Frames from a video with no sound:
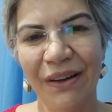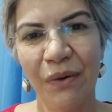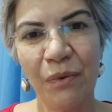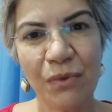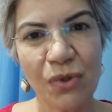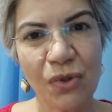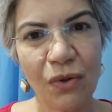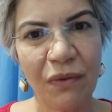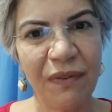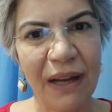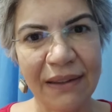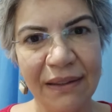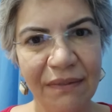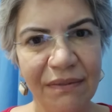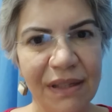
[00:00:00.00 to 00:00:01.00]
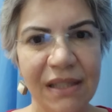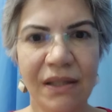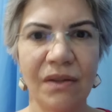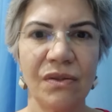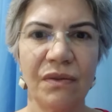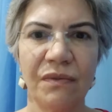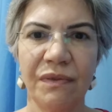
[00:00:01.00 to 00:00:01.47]
Um sofá estava
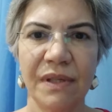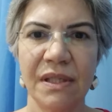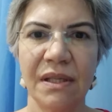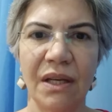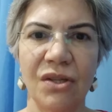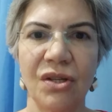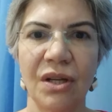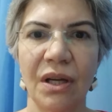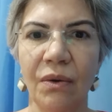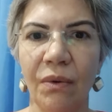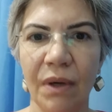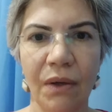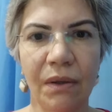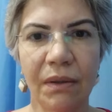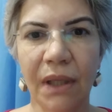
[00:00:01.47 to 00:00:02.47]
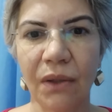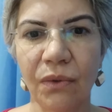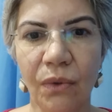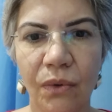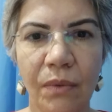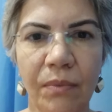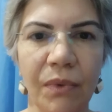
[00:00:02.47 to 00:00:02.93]
sendo suficiente, agora que está
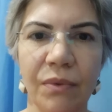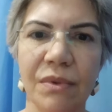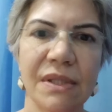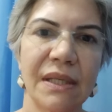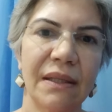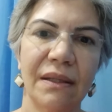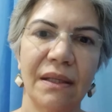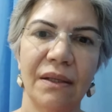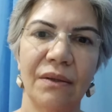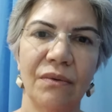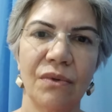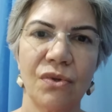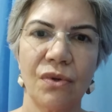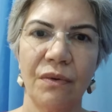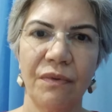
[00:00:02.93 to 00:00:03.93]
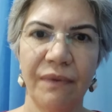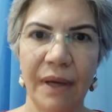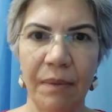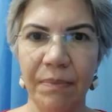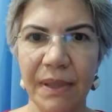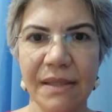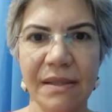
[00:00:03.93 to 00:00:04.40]
todo mundo sentando no
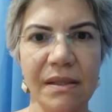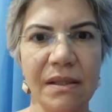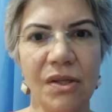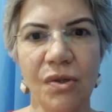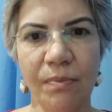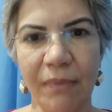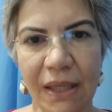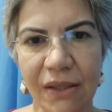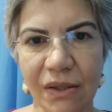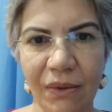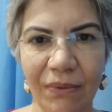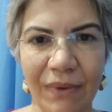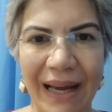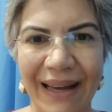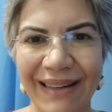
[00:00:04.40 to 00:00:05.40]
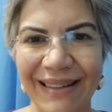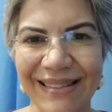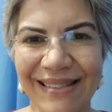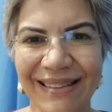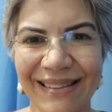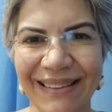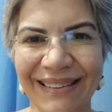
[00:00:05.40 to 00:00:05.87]
sofá, precisa de mais
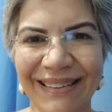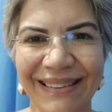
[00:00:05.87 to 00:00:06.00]
lugares.